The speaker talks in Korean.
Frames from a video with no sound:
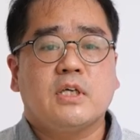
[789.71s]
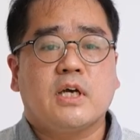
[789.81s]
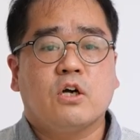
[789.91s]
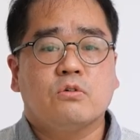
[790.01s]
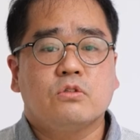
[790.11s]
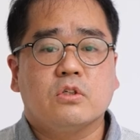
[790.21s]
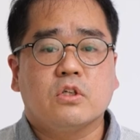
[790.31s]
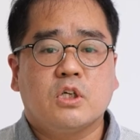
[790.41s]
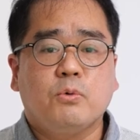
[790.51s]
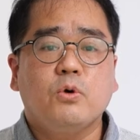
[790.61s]
제외하고는
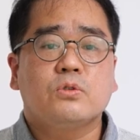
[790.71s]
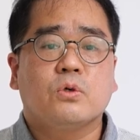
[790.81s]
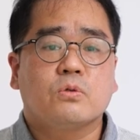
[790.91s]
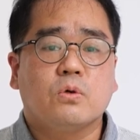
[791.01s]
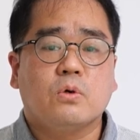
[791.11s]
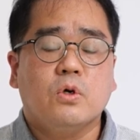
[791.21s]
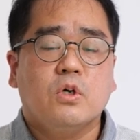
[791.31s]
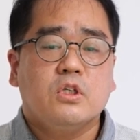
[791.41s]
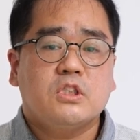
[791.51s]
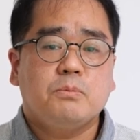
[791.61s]
기본적으로
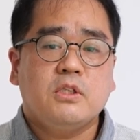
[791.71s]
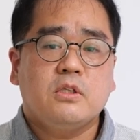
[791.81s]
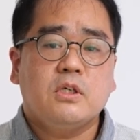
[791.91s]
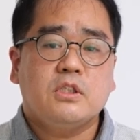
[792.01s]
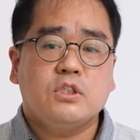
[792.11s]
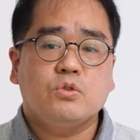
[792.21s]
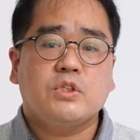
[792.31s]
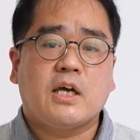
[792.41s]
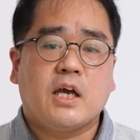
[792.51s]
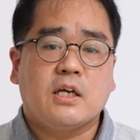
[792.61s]
시민들이 신규
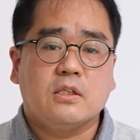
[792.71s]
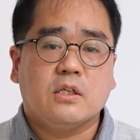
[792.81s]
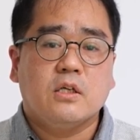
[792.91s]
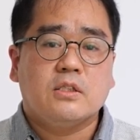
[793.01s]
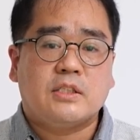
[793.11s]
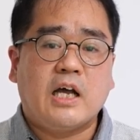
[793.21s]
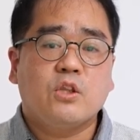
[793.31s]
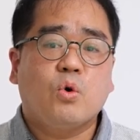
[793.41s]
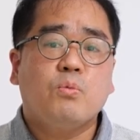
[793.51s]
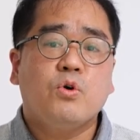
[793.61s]
제안하는
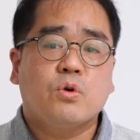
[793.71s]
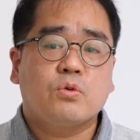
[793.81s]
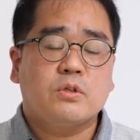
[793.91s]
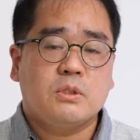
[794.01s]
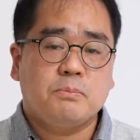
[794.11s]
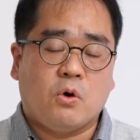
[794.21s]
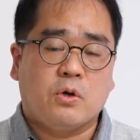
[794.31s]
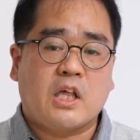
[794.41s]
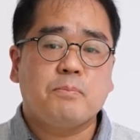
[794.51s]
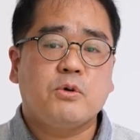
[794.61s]
제한 공모형으로 어,
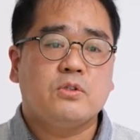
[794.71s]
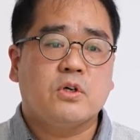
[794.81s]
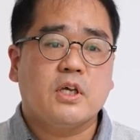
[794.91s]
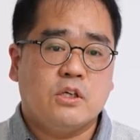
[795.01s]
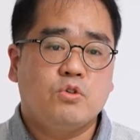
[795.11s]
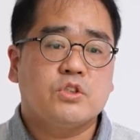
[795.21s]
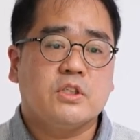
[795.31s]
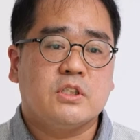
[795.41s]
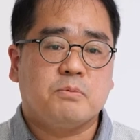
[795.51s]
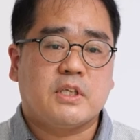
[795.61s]
예산 편성이 이루어져
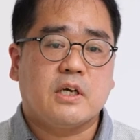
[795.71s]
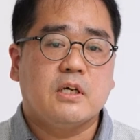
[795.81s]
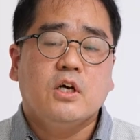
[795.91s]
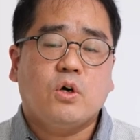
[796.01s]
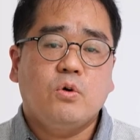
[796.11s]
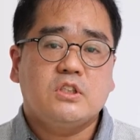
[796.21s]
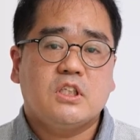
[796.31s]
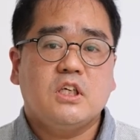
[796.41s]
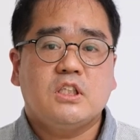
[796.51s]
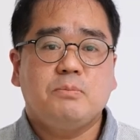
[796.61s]
있습니다.
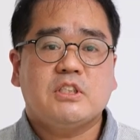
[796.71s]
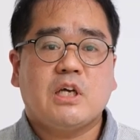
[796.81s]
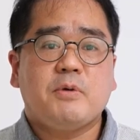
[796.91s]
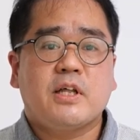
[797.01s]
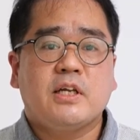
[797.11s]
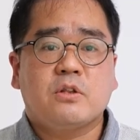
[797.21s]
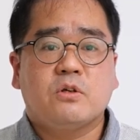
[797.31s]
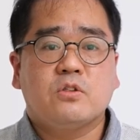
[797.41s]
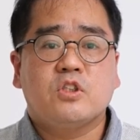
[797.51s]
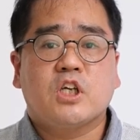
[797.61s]
서울시 시민참여
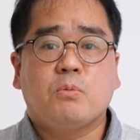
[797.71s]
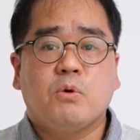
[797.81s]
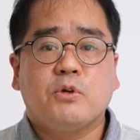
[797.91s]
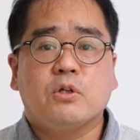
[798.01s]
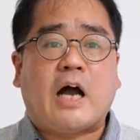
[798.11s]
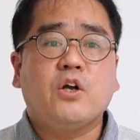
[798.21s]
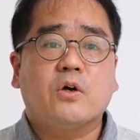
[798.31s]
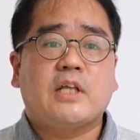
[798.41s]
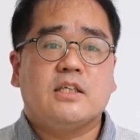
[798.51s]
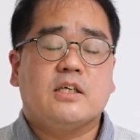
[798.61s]
예산에서는 어떻게 보면
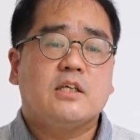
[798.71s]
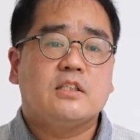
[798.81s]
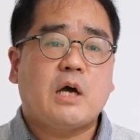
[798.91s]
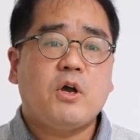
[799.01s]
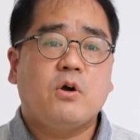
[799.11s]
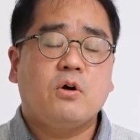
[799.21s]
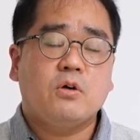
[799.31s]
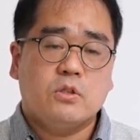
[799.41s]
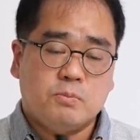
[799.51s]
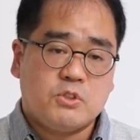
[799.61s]
강역 단위
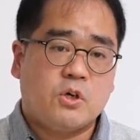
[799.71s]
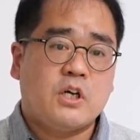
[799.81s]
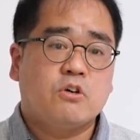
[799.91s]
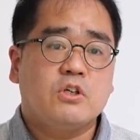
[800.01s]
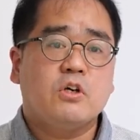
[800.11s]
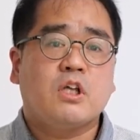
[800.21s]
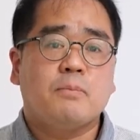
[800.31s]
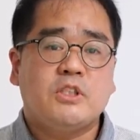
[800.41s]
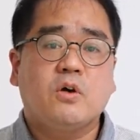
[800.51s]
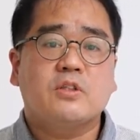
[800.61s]
400억 좀 지원하고요.
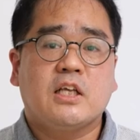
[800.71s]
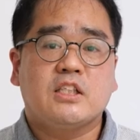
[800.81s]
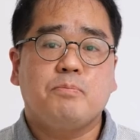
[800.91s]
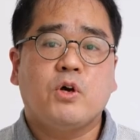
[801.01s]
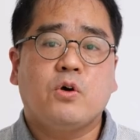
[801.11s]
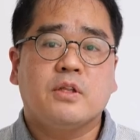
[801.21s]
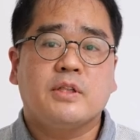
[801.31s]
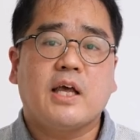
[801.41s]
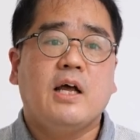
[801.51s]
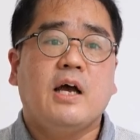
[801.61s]
그다음에 지역 단위 300억인데